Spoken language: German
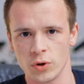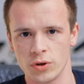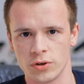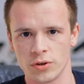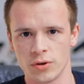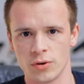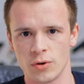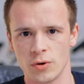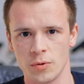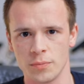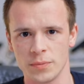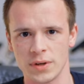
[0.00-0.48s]

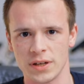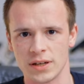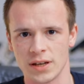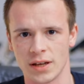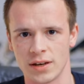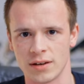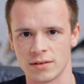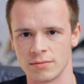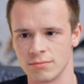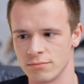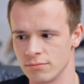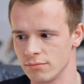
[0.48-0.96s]
würde, um mir
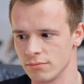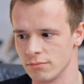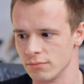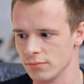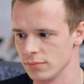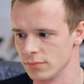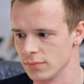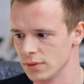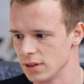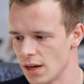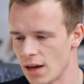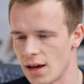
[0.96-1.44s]
dann,
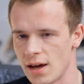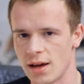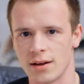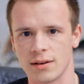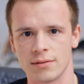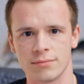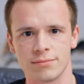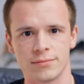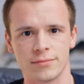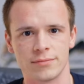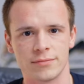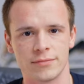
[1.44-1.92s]

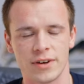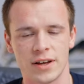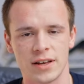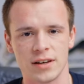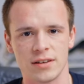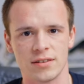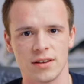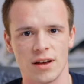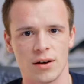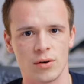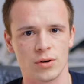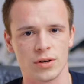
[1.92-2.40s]
ja,
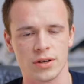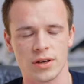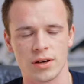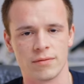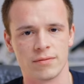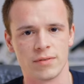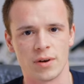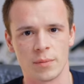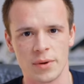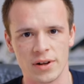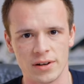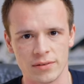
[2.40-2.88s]
weil ich auch
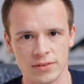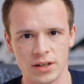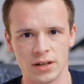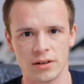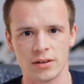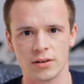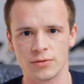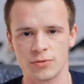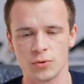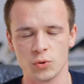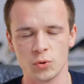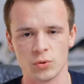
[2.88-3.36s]
irgendwann mal wieder
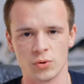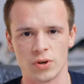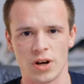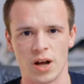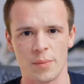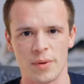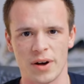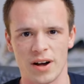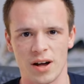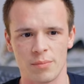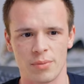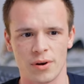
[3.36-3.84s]
eine
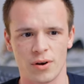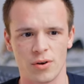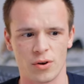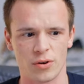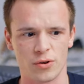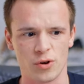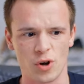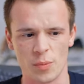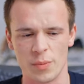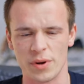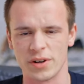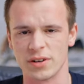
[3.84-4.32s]
Fotokamera
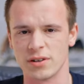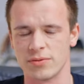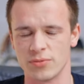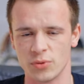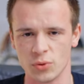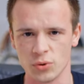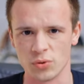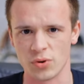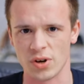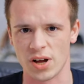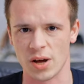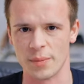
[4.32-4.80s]
brauche, nochmal eine
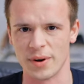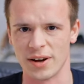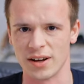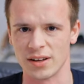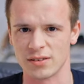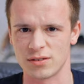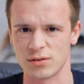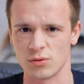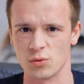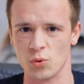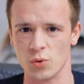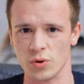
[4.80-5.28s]

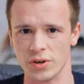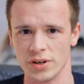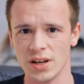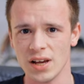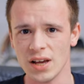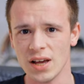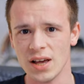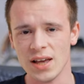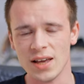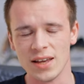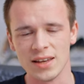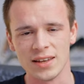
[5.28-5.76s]
Fotokamera zu holen.
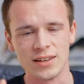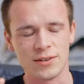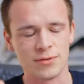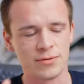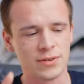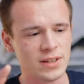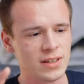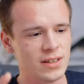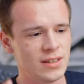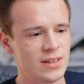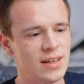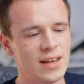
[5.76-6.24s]
Ich
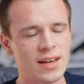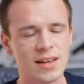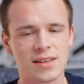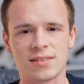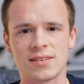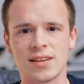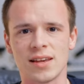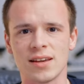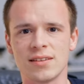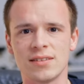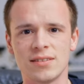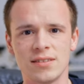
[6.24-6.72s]
finde, die
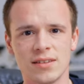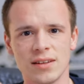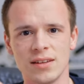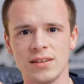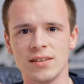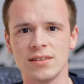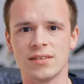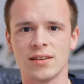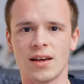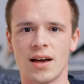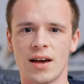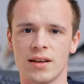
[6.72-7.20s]
R6
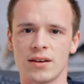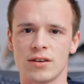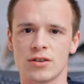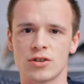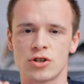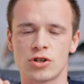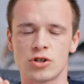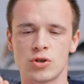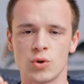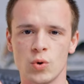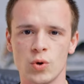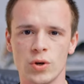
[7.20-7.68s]
ist eine
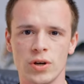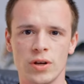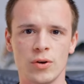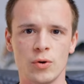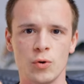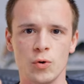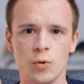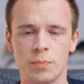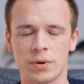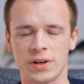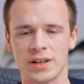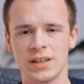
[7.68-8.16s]
schöne
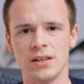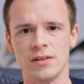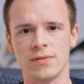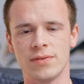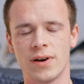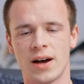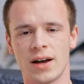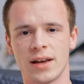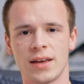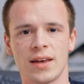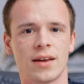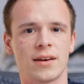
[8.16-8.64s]

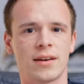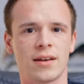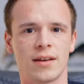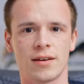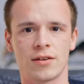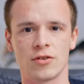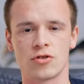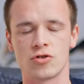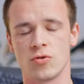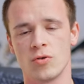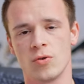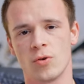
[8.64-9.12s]
Hybridvariante,
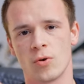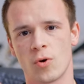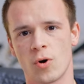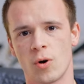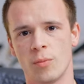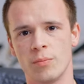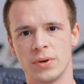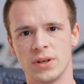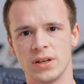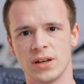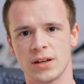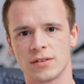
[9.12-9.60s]
eine schöne
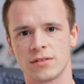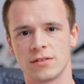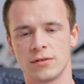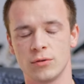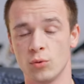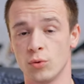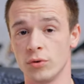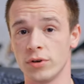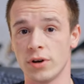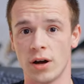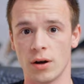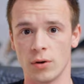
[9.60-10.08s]

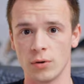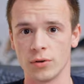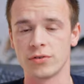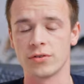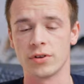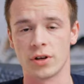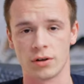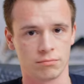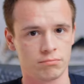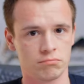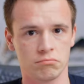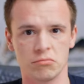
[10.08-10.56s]
Kombination
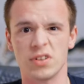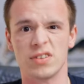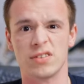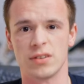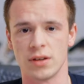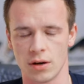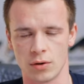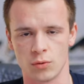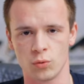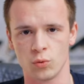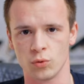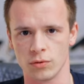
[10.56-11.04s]
aus einer
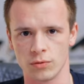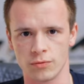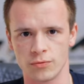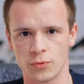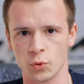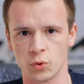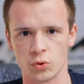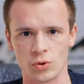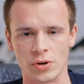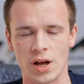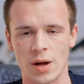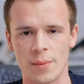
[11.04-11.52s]
sehr guten
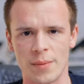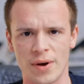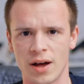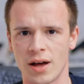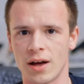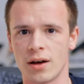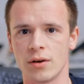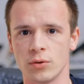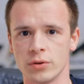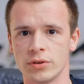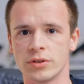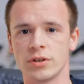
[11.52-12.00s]

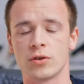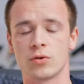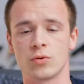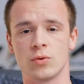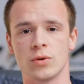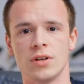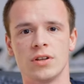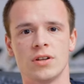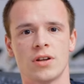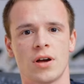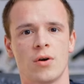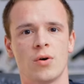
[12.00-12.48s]
Fotokamera und
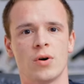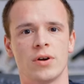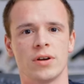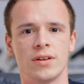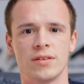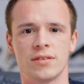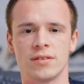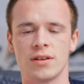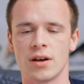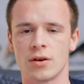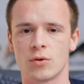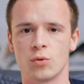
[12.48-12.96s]
natürlich auch
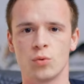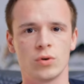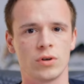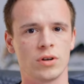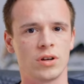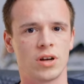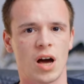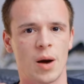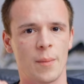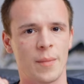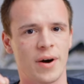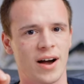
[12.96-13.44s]
einer sehr
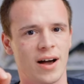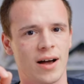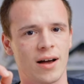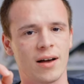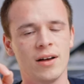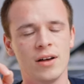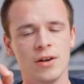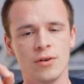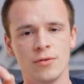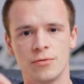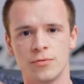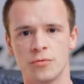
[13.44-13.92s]
guten Kamera
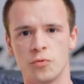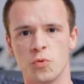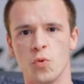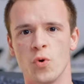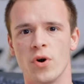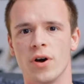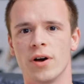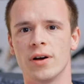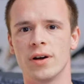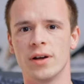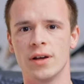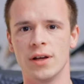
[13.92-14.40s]

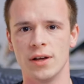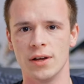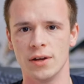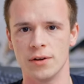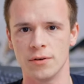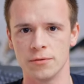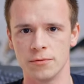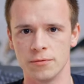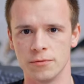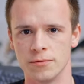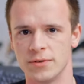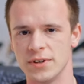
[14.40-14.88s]
für
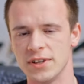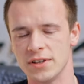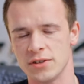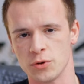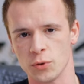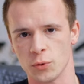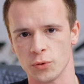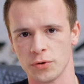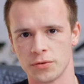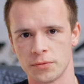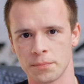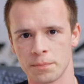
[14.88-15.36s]

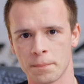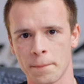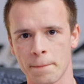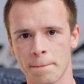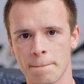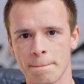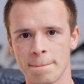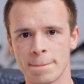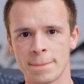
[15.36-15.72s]
Videos.